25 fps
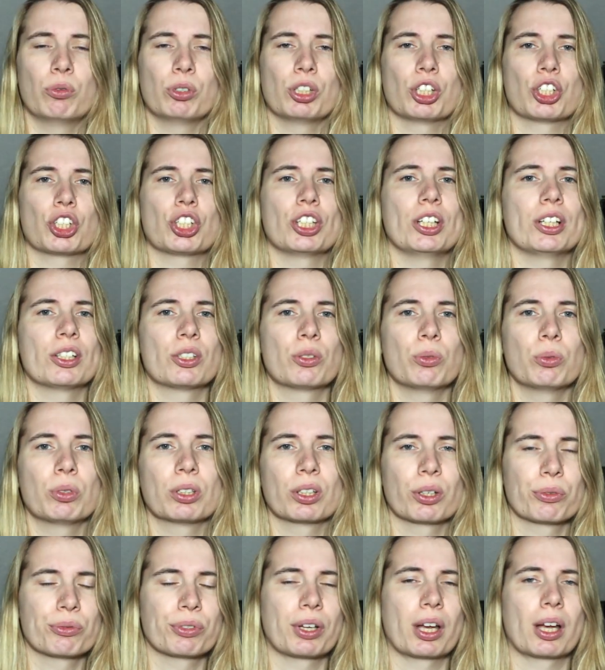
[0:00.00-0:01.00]
wo ihr schnell
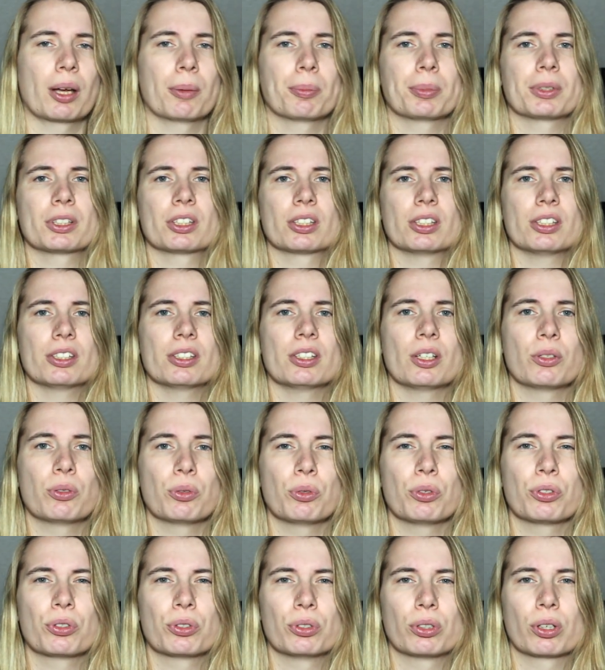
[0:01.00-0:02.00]
Zugriff habt, ist
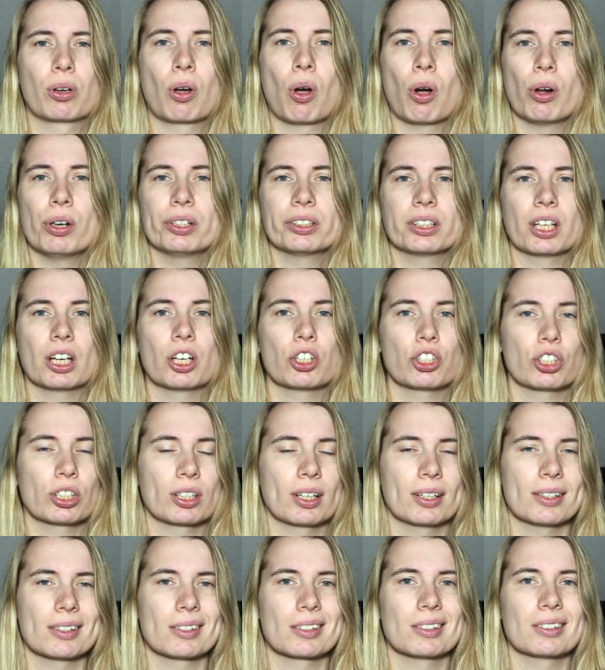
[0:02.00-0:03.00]
natürlich so eine Colt-Tasche
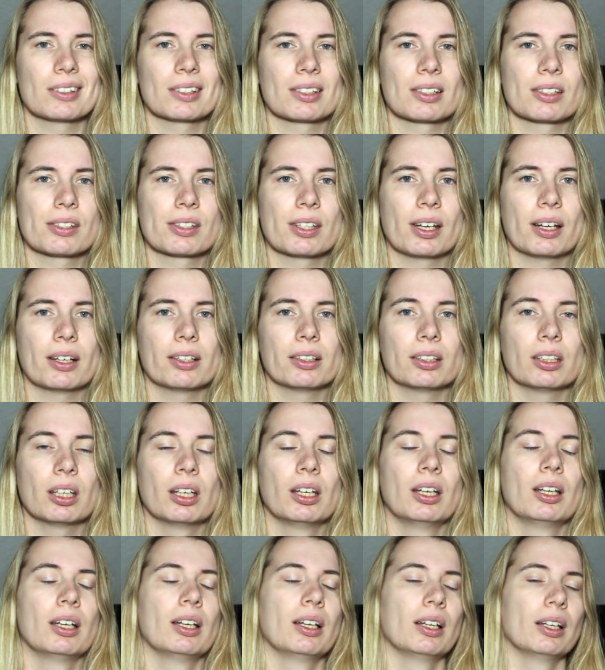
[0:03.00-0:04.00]
ganz interessant
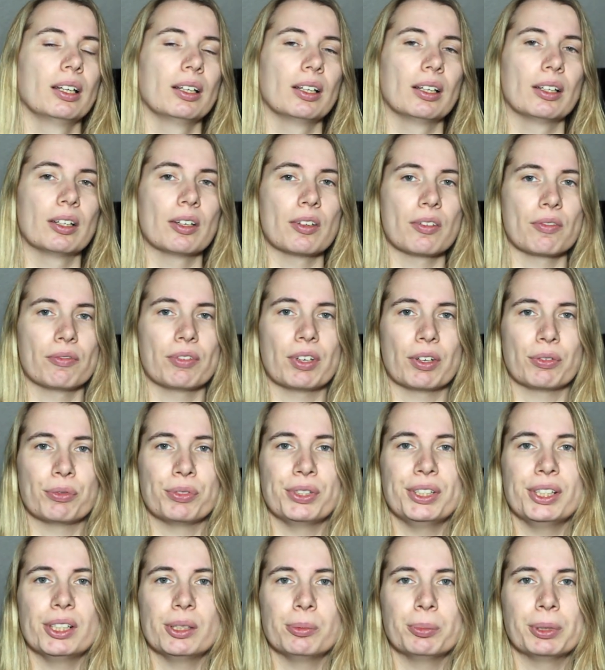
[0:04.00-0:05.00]
wer
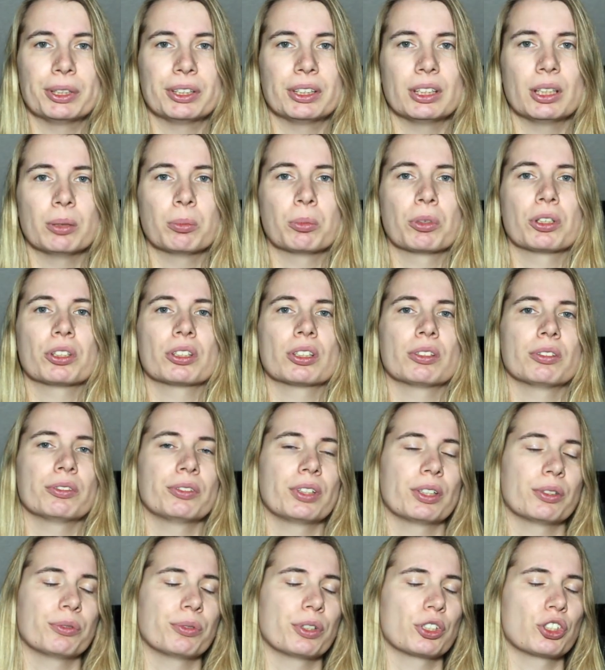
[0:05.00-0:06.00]
viel mitnehmen möchte,
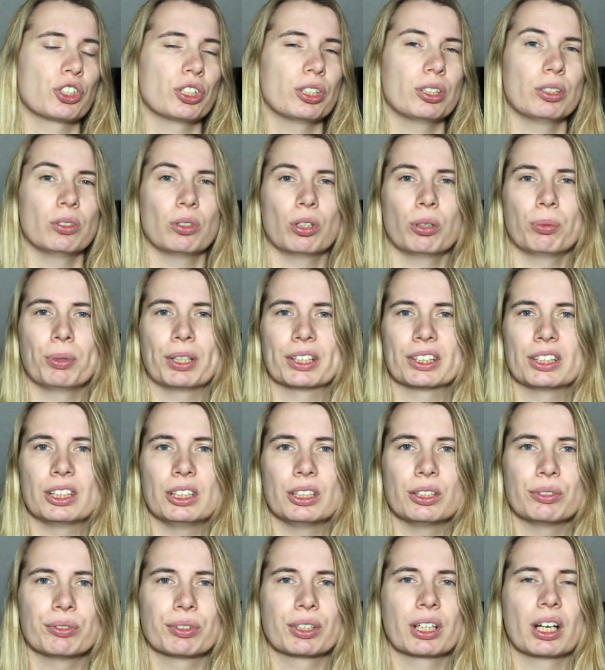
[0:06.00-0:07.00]
wer verschiedene
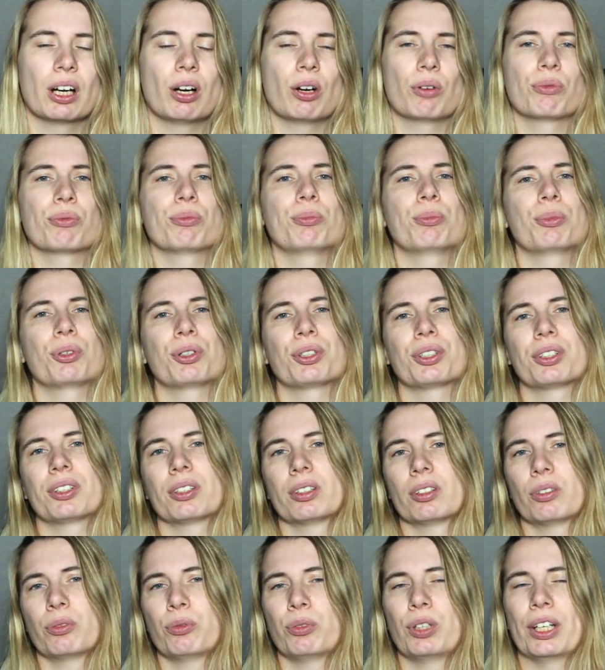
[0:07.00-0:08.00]
Objektive kaufen
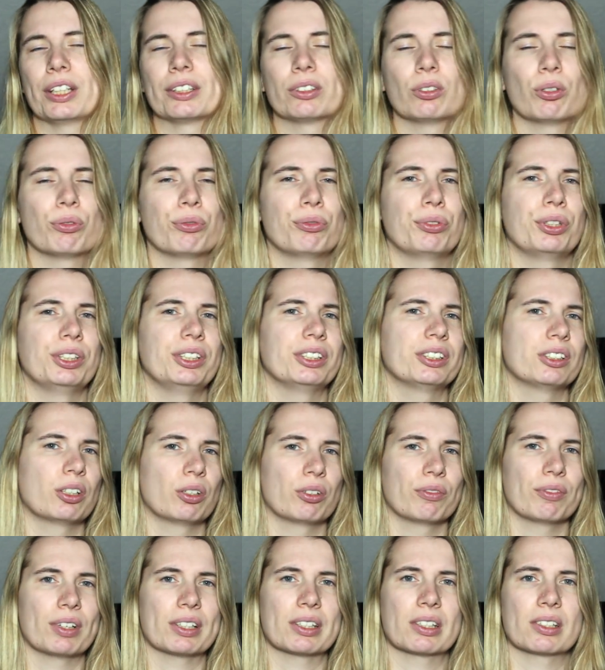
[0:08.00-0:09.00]
möchte, vielleicht noch Filter
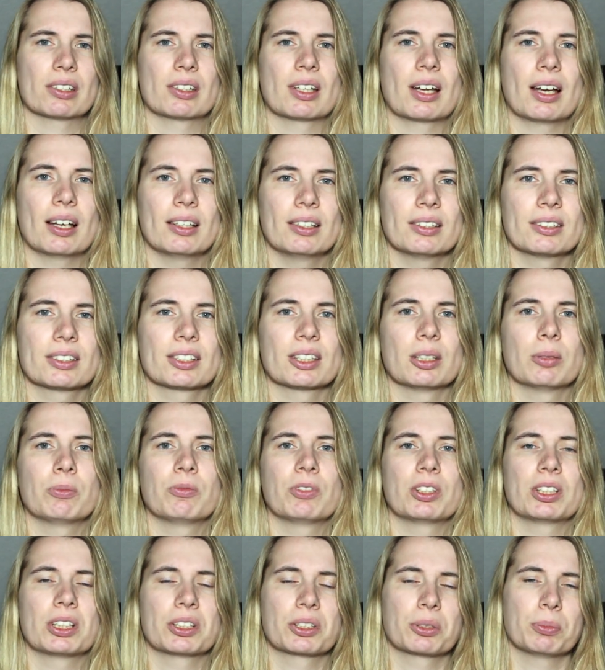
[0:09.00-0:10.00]
und was es da alles
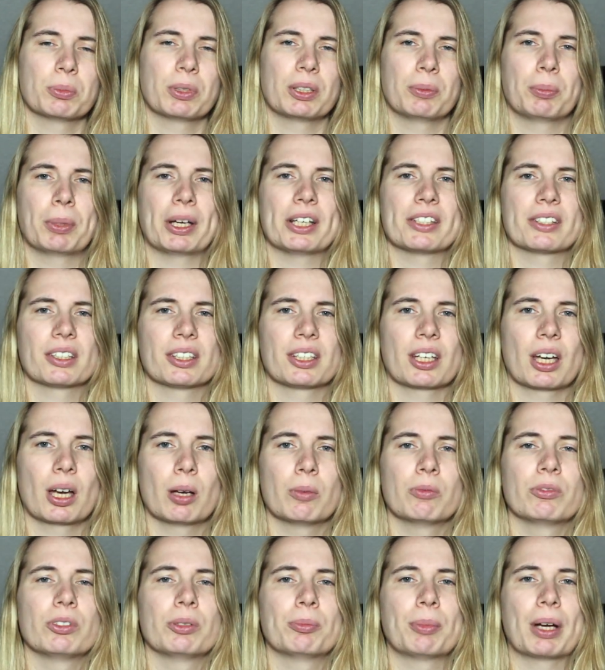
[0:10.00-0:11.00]
gibt, wer das immer bei sich
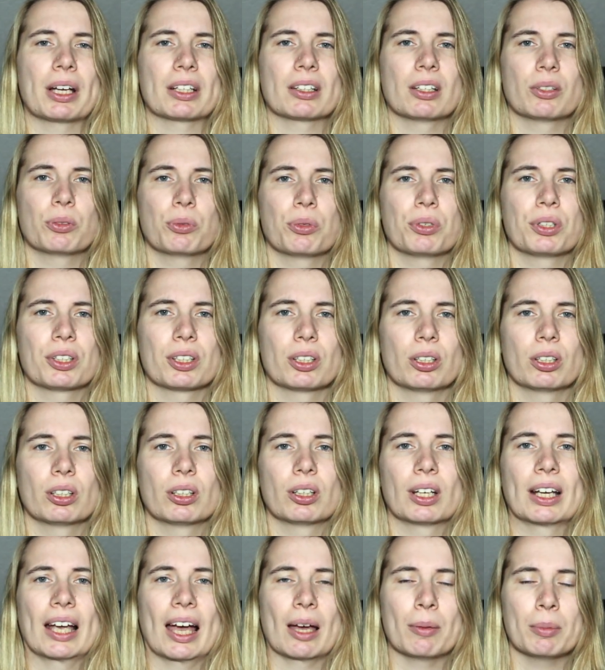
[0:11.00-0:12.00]
haben will, macht natürlich
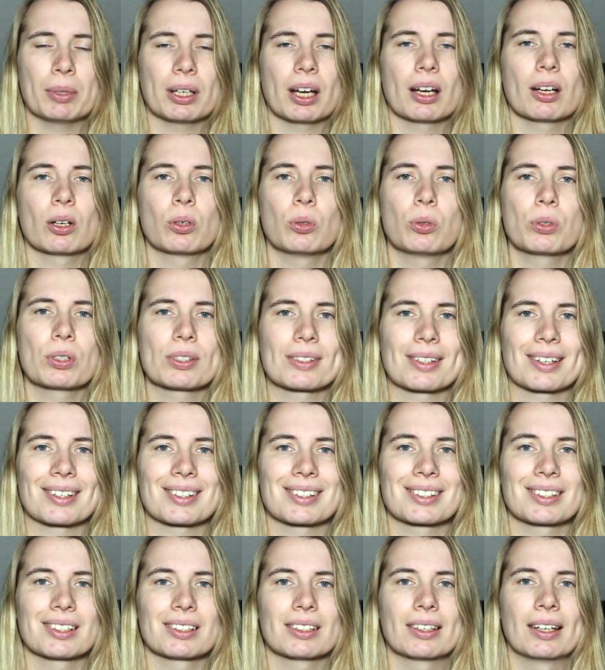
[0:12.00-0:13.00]
einen
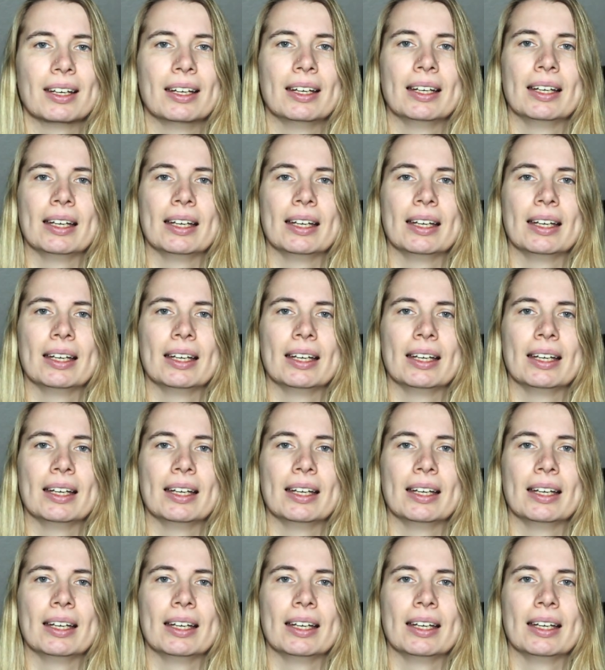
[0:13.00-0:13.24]
Kamerarucksack Sinn.